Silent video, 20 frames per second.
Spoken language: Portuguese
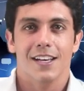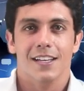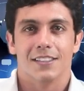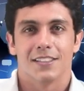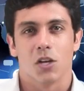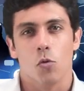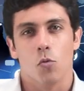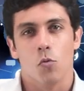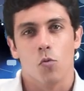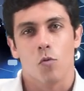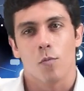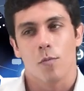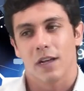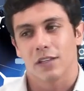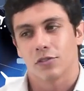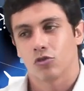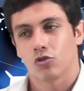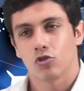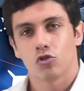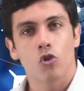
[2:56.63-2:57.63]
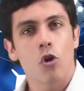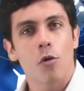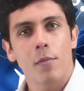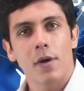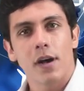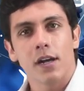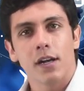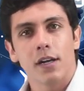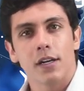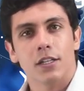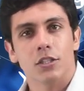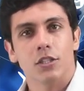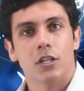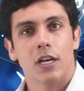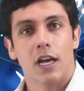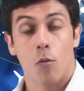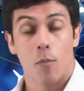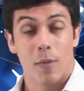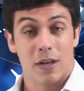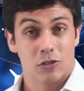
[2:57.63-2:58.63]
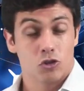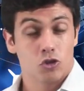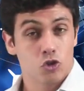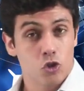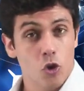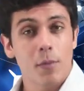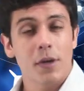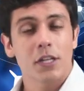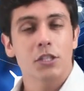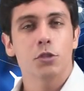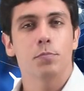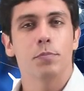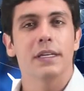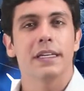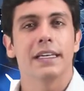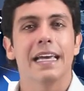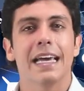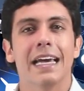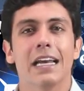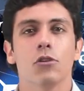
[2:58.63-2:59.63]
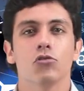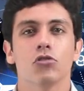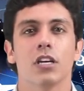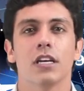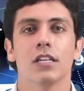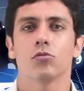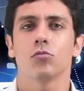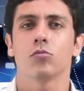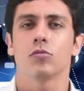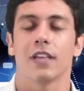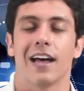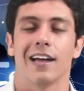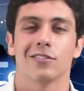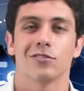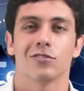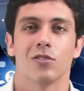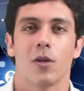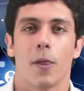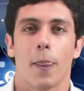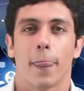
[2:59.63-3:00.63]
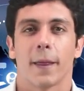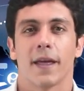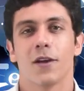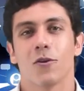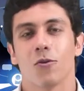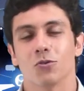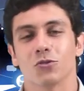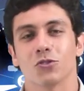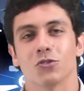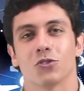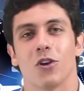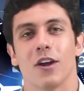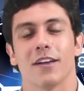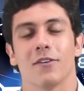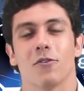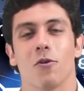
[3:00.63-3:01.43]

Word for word: São uma soma é uma soma de pequenos resultados que constrói